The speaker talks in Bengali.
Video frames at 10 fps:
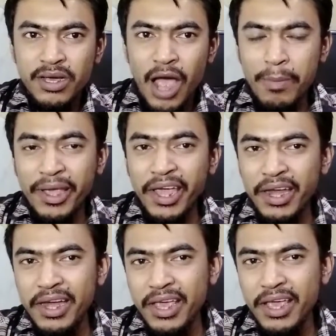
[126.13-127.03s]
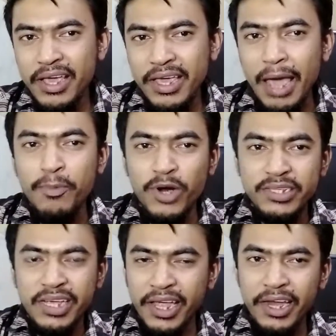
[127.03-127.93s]
আপনার কিডনি কেমন
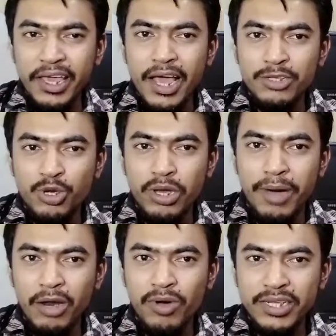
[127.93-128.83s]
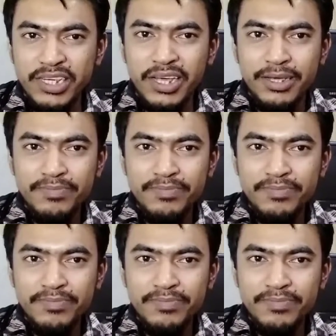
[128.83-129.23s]
আছে কিডনি কি আসলে ভালো আছে